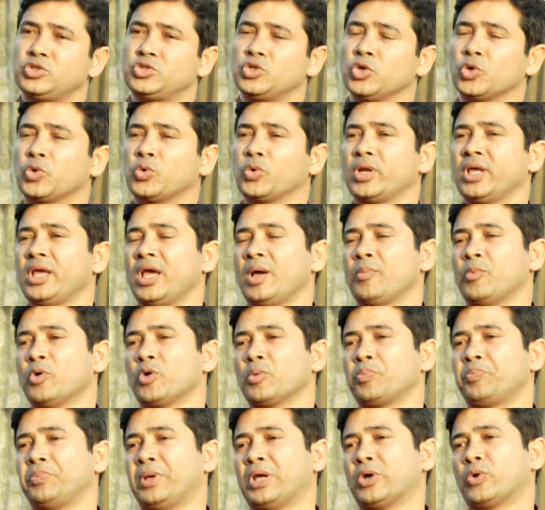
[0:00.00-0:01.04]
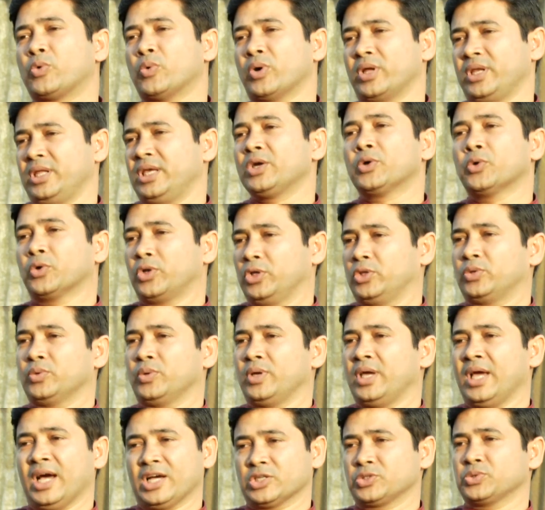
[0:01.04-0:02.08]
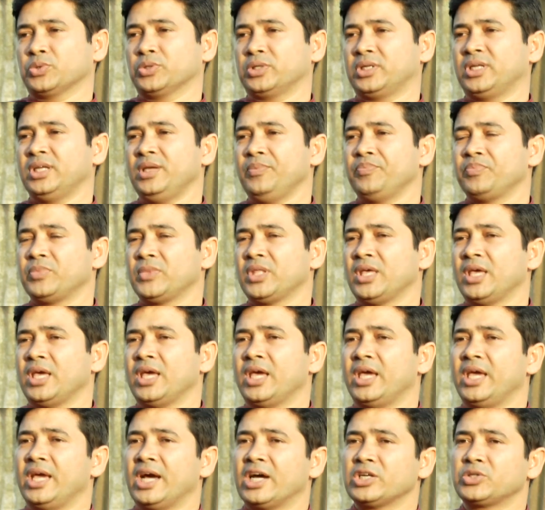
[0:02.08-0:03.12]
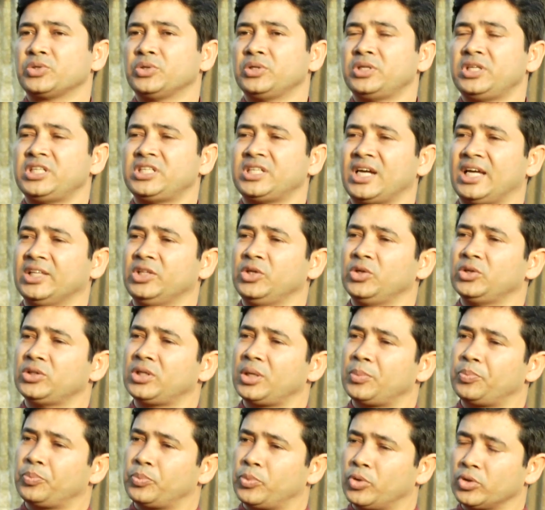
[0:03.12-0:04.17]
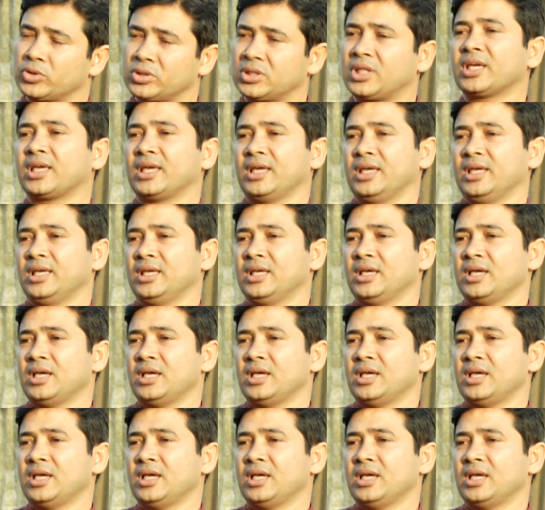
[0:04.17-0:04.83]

চকরিয়া এবং পেকুয়া নিয়ে গঠিত এই আসনটি এই আসনটি স্বাধীনতার পর থেকে